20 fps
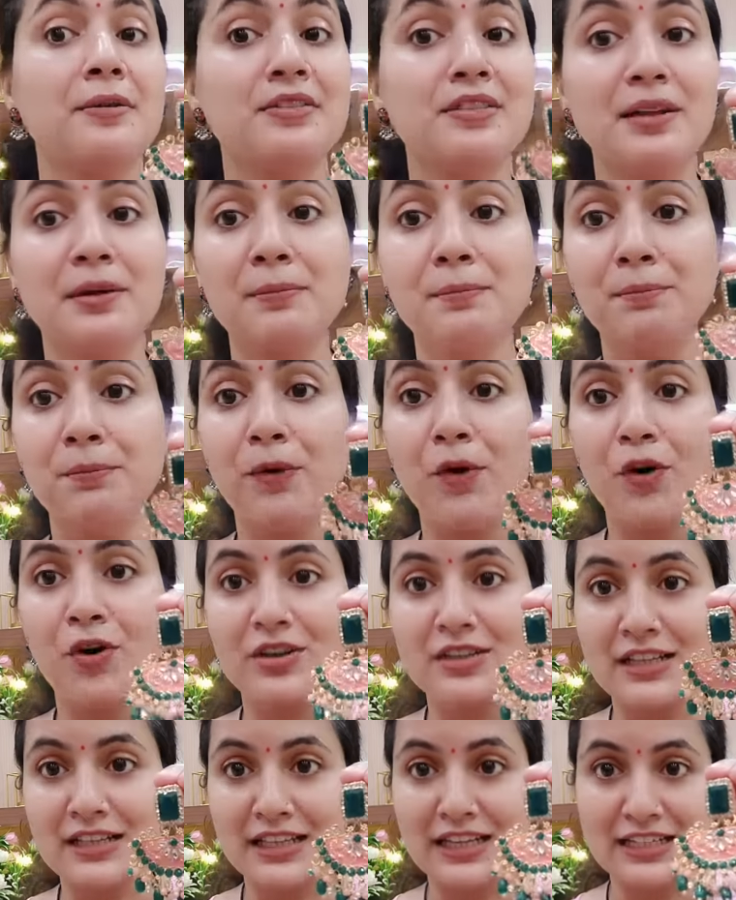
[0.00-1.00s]
सब बहुत
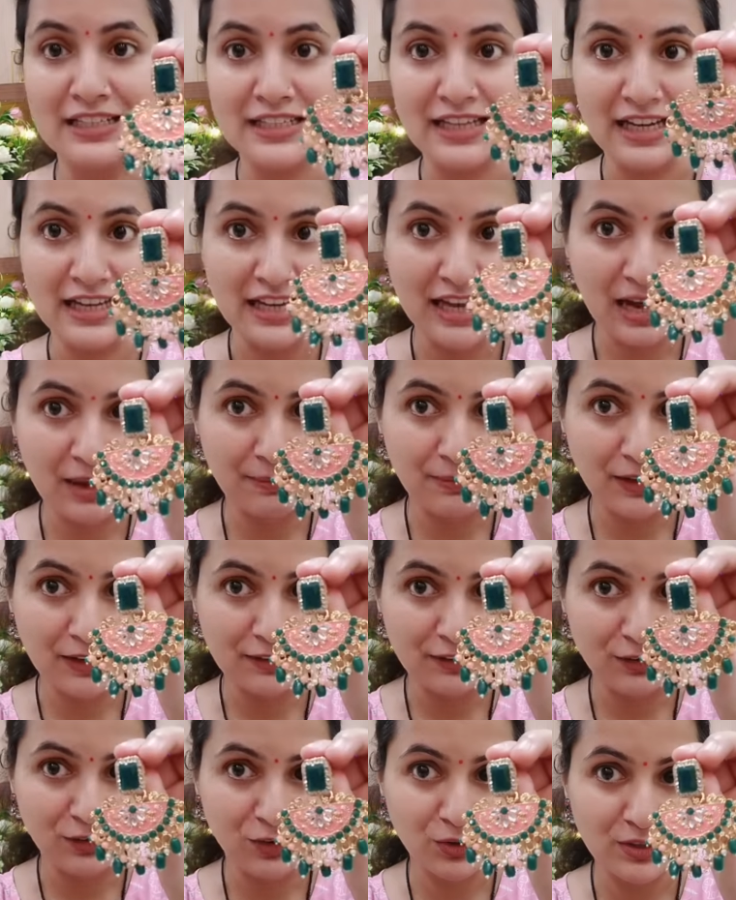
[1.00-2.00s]
ज़्यादा अच्छी है ये आप देख
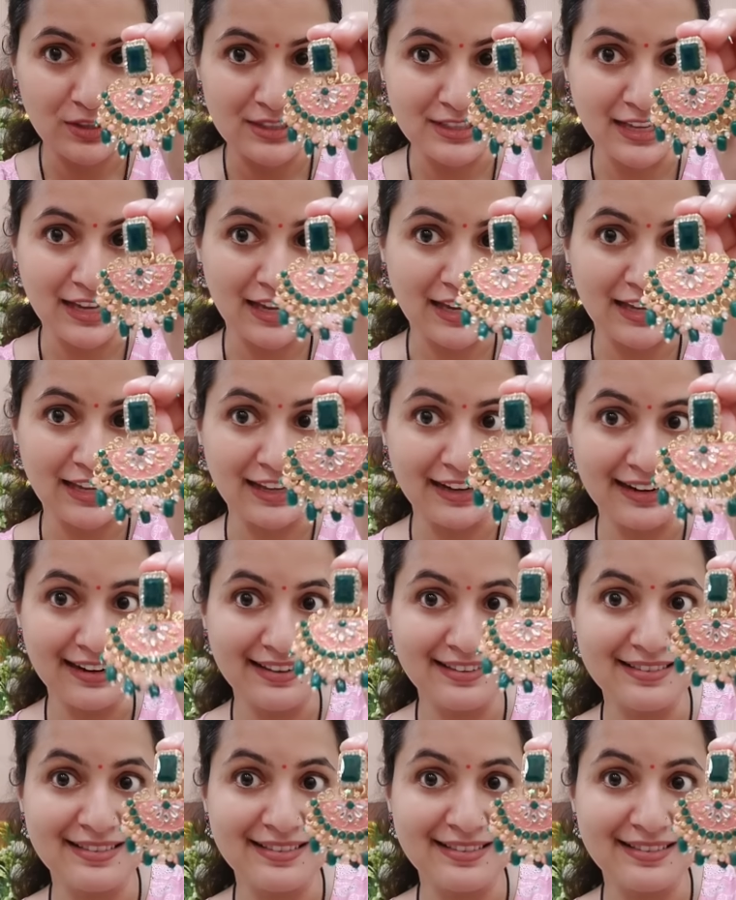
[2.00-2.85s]
सकते हो इसके इयर